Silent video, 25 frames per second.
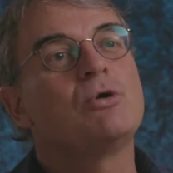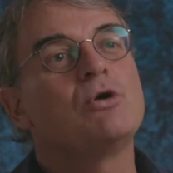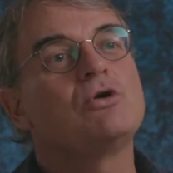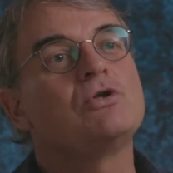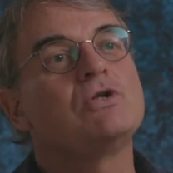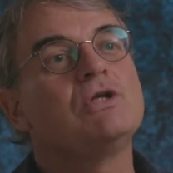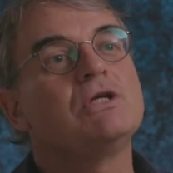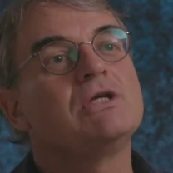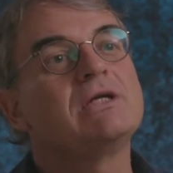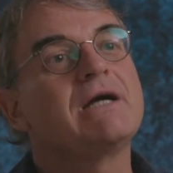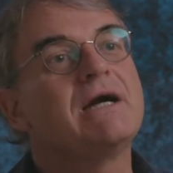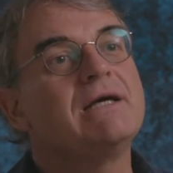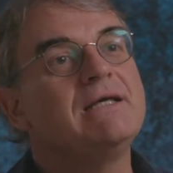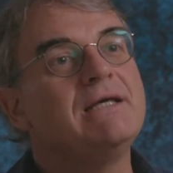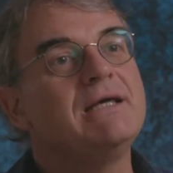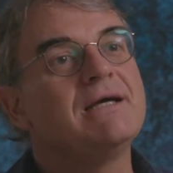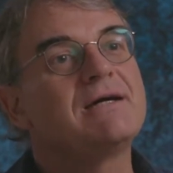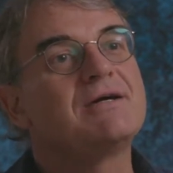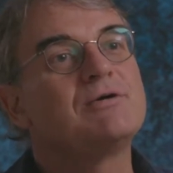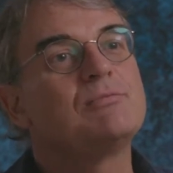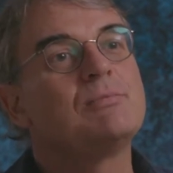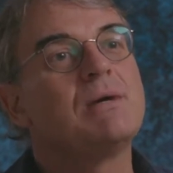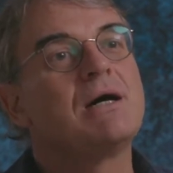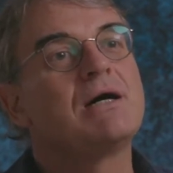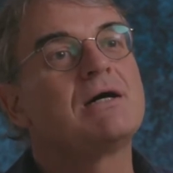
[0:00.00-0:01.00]
Möchte ich
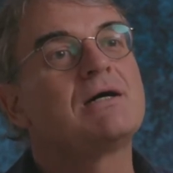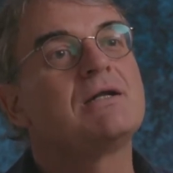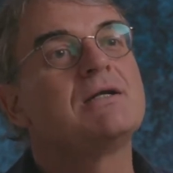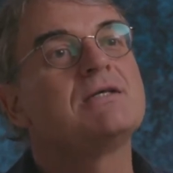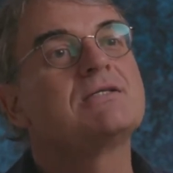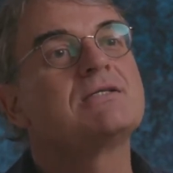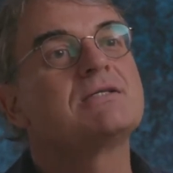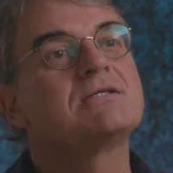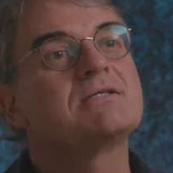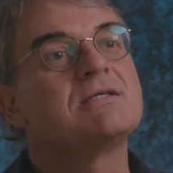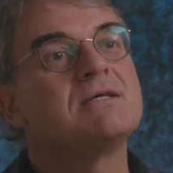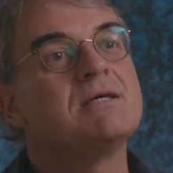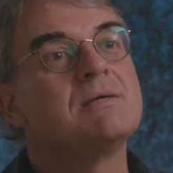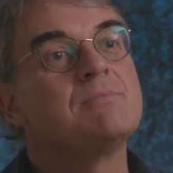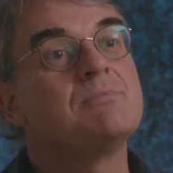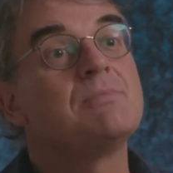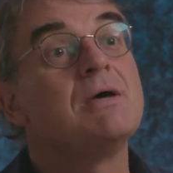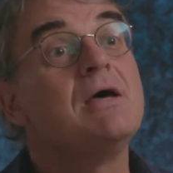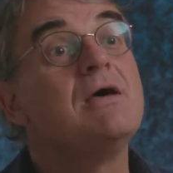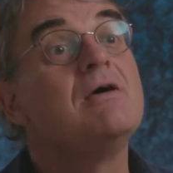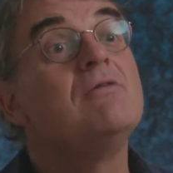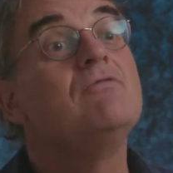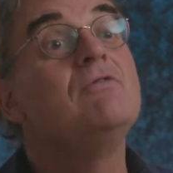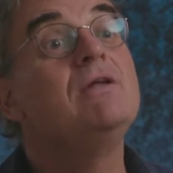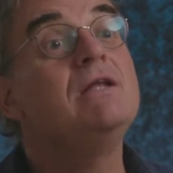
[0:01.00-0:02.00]
Karriere machen? Ist es hip?
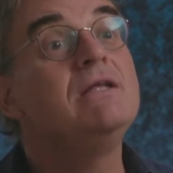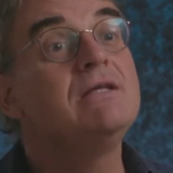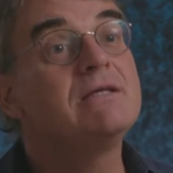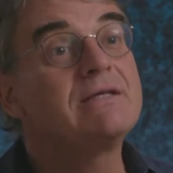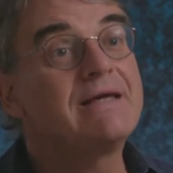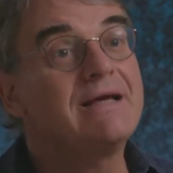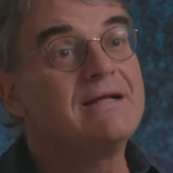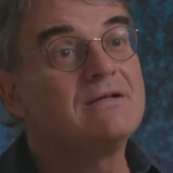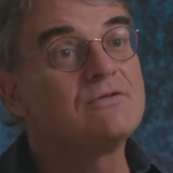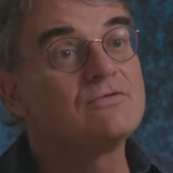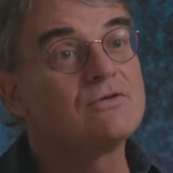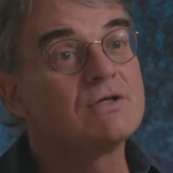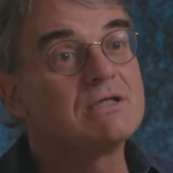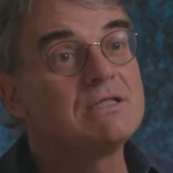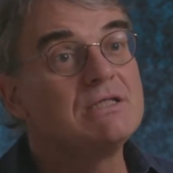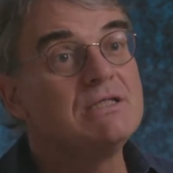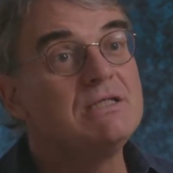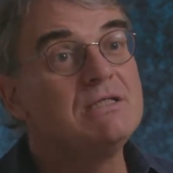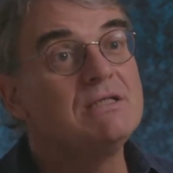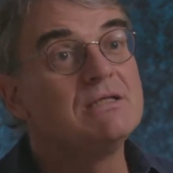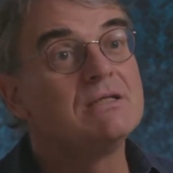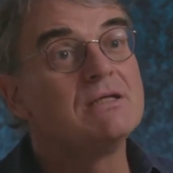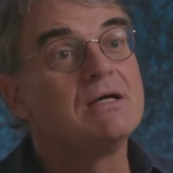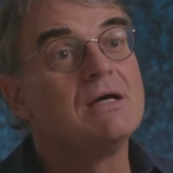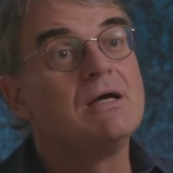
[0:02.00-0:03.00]
Will ich Geld
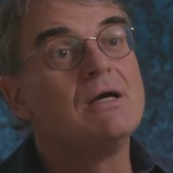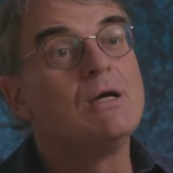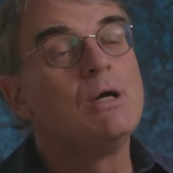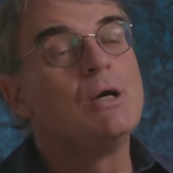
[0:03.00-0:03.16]
verdienen?